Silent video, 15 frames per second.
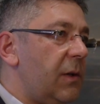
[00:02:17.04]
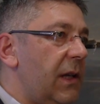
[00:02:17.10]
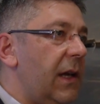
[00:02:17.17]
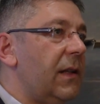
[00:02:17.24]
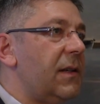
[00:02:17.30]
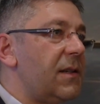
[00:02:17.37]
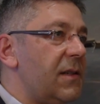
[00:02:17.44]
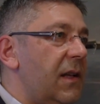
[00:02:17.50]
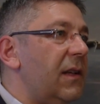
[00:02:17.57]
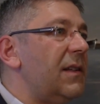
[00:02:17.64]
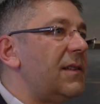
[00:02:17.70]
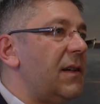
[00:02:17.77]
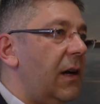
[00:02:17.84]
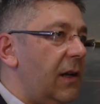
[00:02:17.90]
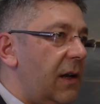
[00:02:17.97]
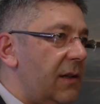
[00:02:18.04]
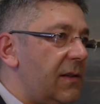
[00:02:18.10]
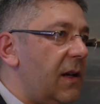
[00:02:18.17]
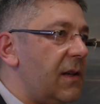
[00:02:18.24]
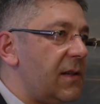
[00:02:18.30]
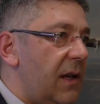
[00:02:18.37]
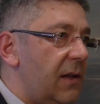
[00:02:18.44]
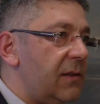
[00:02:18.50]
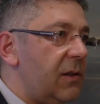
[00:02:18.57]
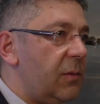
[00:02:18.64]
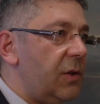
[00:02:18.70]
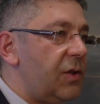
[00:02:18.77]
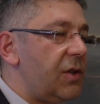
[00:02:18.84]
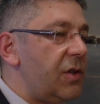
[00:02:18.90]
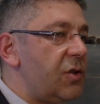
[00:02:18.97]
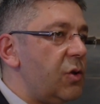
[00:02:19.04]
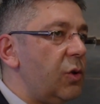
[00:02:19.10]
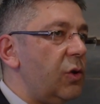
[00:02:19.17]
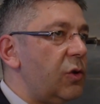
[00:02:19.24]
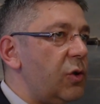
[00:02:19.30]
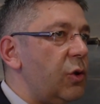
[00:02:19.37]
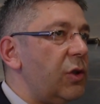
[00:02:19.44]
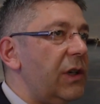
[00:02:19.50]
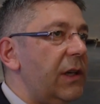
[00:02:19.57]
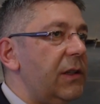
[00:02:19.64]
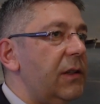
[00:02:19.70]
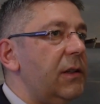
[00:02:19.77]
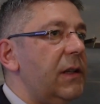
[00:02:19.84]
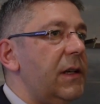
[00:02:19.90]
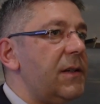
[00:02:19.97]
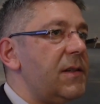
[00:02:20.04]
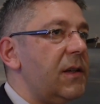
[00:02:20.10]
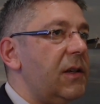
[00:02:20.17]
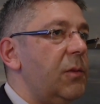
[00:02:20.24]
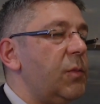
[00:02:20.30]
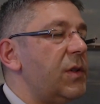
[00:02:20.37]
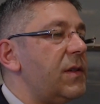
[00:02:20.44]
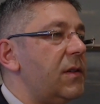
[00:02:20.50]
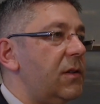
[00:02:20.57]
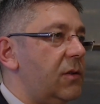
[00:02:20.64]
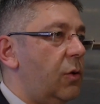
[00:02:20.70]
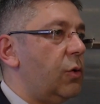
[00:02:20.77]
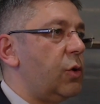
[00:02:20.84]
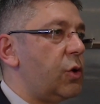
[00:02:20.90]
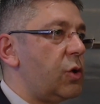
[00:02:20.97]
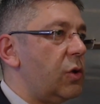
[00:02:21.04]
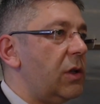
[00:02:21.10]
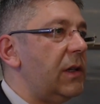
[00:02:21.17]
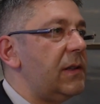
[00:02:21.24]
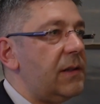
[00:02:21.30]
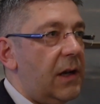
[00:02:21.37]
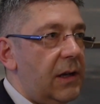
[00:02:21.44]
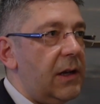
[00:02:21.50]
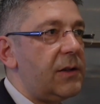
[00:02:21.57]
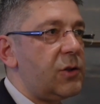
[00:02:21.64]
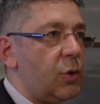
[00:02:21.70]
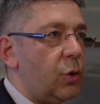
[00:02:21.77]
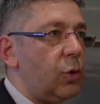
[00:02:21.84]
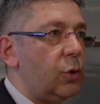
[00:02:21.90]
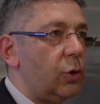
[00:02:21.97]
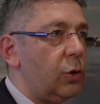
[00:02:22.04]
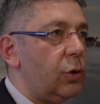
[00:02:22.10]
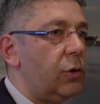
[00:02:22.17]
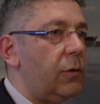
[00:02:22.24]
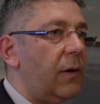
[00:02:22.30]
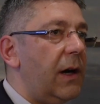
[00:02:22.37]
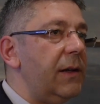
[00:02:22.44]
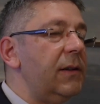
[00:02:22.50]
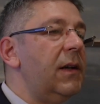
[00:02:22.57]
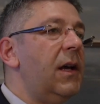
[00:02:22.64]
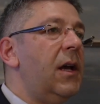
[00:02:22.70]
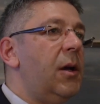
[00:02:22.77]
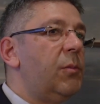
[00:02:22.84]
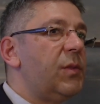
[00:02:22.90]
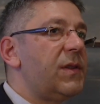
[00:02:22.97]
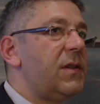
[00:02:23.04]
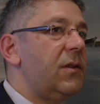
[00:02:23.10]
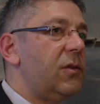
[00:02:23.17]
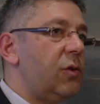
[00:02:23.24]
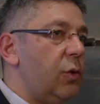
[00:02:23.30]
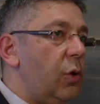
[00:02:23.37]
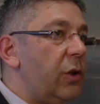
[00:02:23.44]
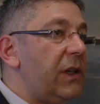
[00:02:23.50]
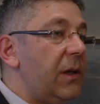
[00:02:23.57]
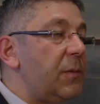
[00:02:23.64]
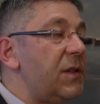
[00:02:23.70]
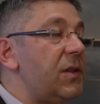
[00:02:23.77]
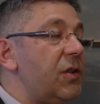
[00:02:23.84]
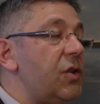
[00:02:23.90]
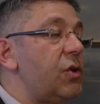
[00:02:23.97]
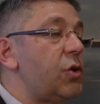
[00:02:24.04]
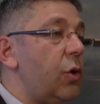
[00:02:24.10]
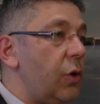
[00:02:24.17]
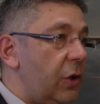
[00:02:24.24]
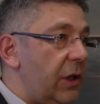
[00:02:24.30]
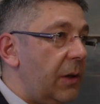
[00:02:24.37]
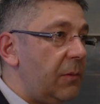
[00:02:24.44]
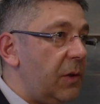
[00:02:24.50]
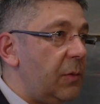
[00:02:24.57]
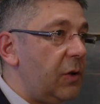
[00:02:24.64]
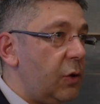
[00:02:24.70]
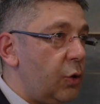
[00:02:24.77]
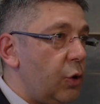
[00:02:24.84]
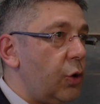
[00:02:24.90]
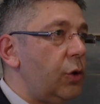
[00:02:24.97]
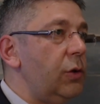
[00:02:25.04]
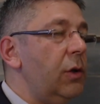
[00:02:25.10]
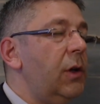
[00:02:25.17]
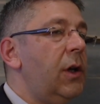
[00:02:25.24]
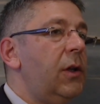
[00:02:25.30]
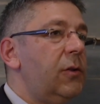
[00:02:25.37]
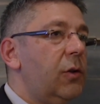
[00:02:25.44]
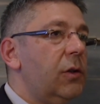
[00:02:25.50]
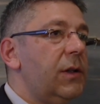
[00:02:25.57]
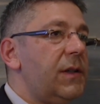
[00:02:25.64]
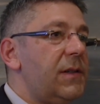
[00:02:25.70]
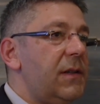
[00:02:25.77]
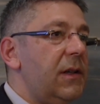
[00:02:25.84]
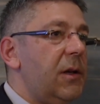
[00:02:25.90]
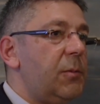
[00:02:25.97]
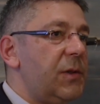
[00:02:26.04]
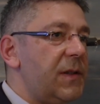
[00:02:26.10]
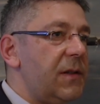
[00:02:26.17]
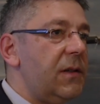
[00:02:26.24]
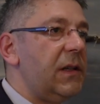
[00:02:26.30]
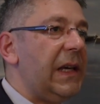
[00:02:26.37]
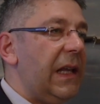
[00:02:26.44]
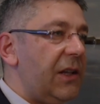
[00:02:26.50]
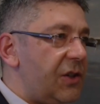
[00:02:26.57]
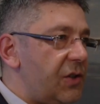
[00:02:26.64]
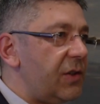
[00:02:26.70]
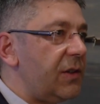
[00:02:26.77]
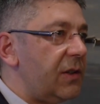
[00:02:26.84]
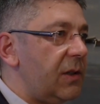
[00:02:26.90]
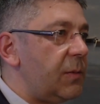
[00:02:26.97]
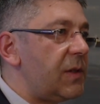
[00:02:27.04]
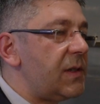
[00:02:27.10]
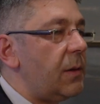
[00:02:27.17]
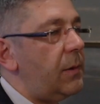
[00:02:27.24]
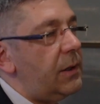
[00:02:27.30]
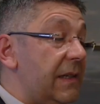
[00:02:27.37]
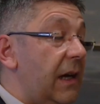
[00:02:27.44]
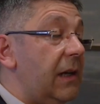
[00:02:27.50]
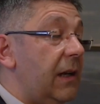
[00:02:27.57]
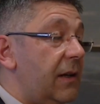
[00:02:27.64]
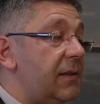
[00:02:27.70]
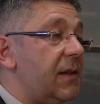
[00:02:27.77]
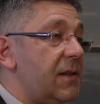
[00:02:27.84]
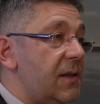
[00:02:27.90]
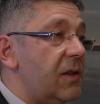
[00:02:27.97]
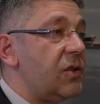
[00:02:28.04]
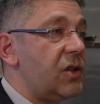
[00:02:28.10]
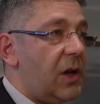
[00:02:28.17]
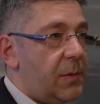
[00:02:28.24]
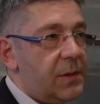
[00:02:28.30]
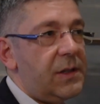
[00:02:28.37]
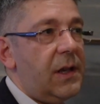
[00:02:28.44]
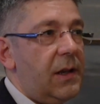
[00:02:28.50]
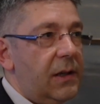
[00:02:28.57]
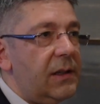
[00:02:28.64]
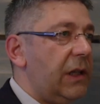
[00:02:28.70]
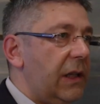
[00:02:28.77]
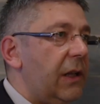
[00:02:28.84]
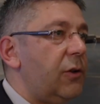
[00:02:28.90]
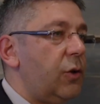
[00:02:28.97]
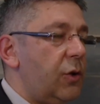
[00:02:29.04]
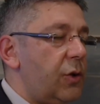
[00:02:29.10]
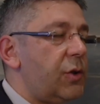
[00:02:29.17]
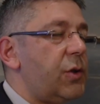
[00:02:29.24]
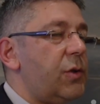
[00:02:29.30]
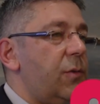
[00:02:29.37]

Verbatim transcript: bile en azından ithalatı azaltabileceğiz. Çünkü Türkiye'nin ne yazık ki mısır konusunda ithalat zorunluluğu var. Mısır ülkemiz için çok önemli bir ürün. Dolayısıyla Mısır'ı geliştirdiğimiz zaman ithalatı azalacağımıza inanıyoruz.